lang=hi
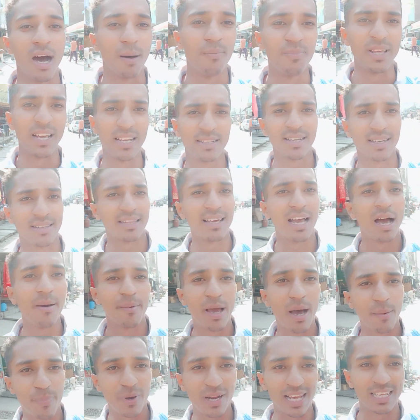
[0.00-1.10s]
अब देख सकते हैं
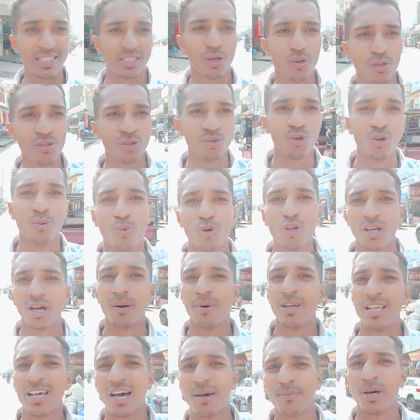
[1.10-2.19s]
हम यहाँ पर ऐसा कुछ नूरपुर
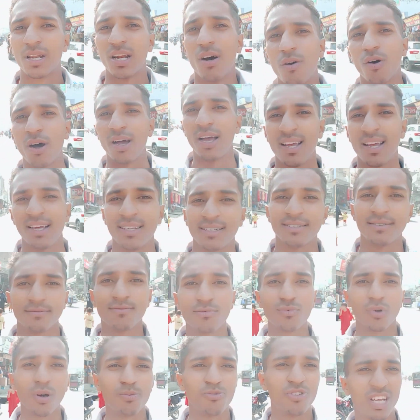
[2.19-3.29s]
का बाज़ार भरा हुआ है
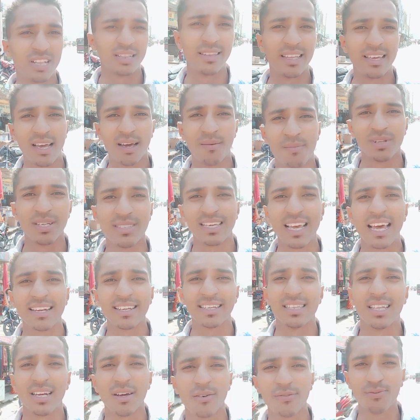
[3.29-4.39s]
तो अब चलते हैं अपने
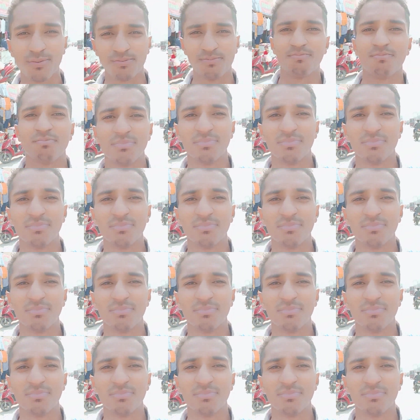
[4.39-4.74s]
शहर की तरफ